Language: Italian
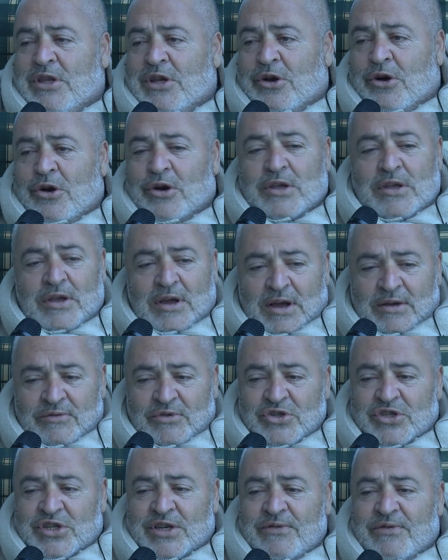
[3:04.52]
di noi, ai
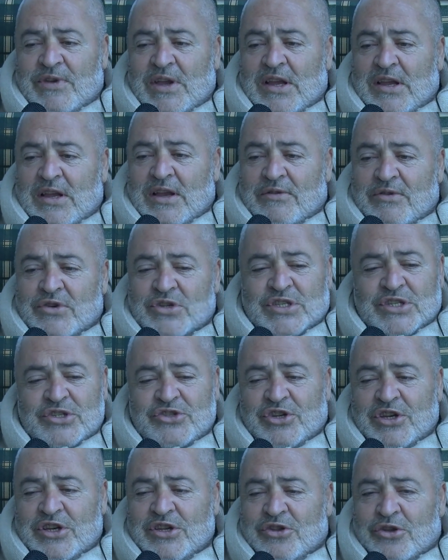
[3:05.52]
vostri figli, ai vostri
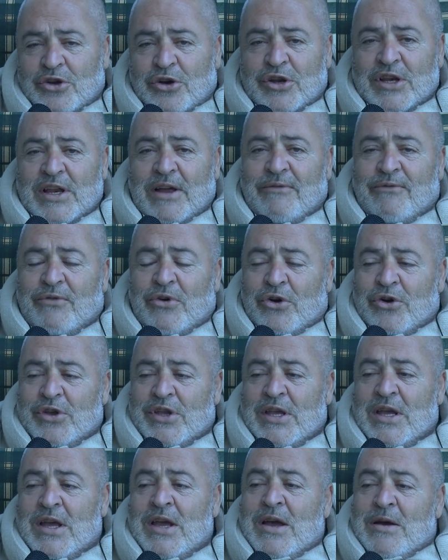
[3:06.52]
genitori, a
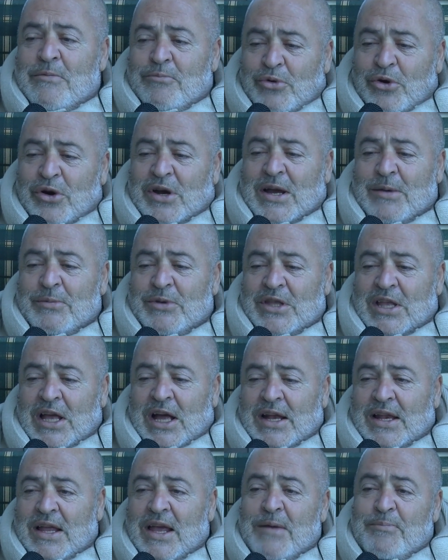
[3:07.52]
voi, può
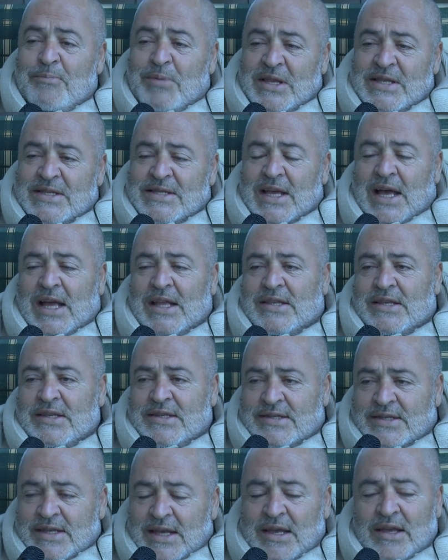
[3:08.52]
capitare e pensate
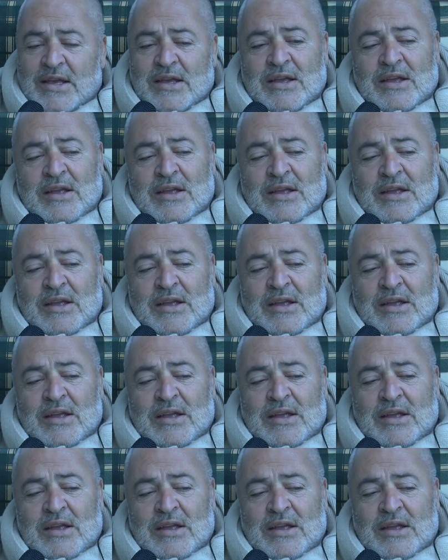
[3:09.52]
se